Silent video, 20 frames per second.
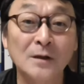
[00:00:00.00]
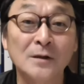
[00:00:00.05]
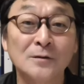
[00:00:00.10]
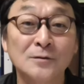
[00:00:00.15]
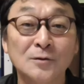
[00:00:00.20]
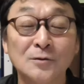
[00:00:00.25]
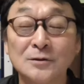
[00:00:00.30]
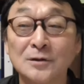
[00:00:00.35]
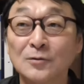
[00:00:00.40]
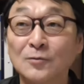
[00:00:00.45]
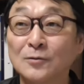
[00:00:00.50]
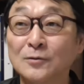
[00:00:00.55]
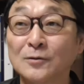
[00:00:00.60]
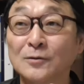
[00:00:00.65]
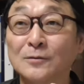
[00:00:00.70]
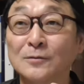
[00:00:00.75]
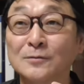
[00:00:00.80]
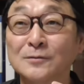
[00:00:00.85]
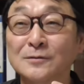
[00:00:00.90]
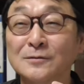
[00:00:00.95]
そしてこ
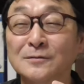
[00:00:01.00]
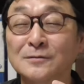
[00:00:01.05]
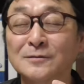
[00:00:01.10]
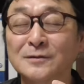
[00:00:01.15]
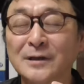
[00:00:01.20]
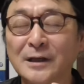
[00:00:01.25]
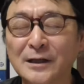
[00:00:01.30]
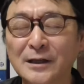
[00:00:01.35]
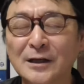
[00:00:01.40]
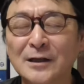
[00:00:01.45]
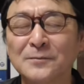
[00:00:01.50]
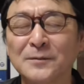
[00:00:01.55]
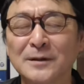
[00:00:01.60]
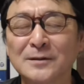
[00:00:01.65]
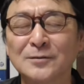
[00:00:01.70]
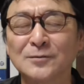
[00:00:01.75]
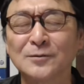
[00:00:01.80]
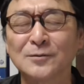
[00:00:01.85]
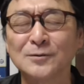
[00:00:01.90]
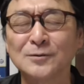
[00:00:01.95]
の、できれば
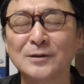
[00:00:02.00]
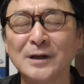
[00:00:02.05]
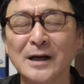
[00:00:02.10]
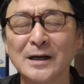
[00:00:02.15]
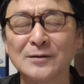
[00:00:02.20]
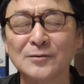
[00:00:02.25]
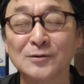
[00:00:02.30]
そのユダヤ